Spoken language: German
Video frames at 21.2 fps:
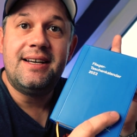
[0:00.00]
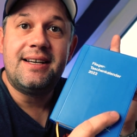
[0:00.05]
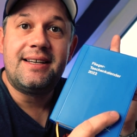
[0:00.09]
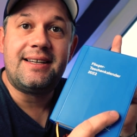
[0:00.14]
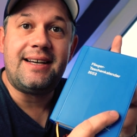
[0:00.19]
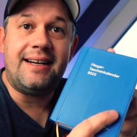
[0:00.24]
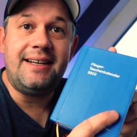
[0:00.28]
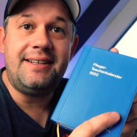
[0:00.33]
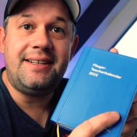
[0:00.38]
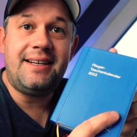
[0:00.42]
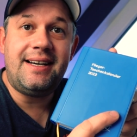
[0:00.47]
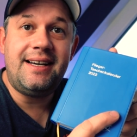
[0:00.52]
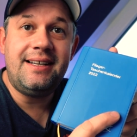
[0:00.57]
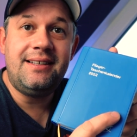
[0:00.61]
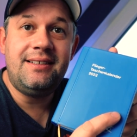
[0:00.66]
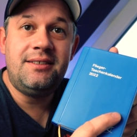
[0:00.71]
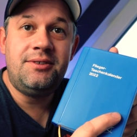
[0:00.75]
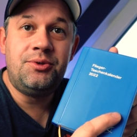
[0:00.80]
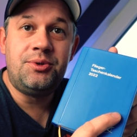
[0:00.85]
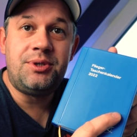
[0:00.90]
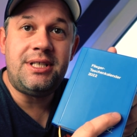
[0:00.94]
keine
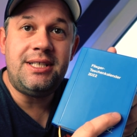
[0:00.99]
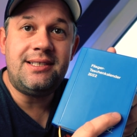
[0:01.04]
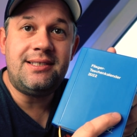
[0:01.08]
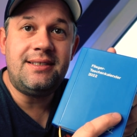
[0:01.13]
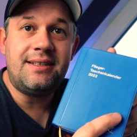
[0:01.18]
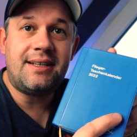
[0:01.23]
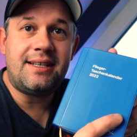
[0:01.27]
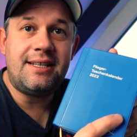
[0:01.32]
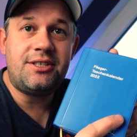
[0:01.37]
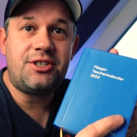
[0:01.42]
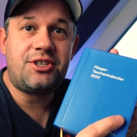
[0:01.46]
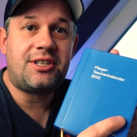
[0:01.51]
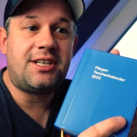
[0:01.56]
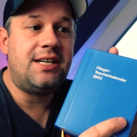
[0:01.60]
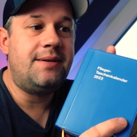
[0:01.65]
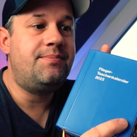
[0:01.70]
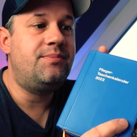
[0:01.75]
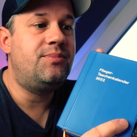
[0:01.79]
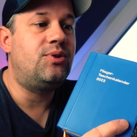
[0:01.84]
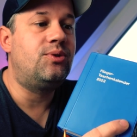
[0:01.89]
eigenen Notizen reinschreiben